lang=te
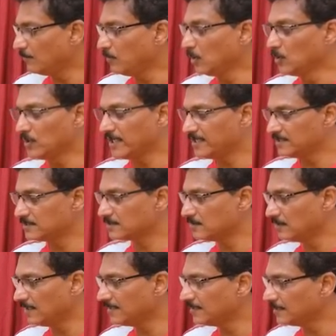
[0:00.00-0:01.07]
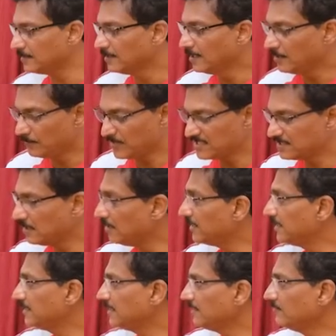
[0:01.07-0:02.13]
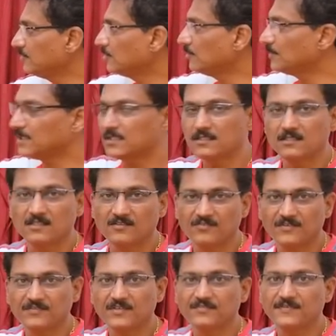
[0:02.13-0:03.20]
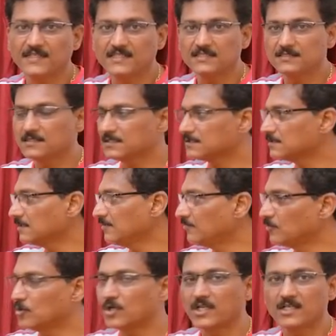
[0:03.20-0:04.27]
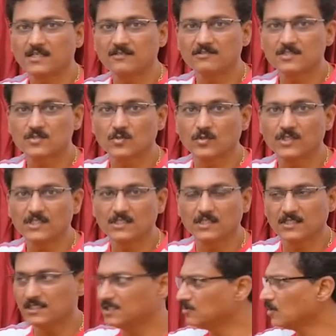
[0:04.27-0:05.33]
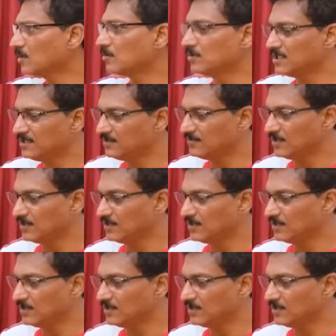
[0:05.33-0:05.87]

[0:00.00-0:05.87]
బ్లూరే డిస్క్లు అంటే మధ్యలో ఈ టీవీతో పాటు ఇది ఫిఫ్టీ ఫైవ్ ఇంచెస్ది ఫోర్ కే టీవీ సోనీది ఇది కూడా కొని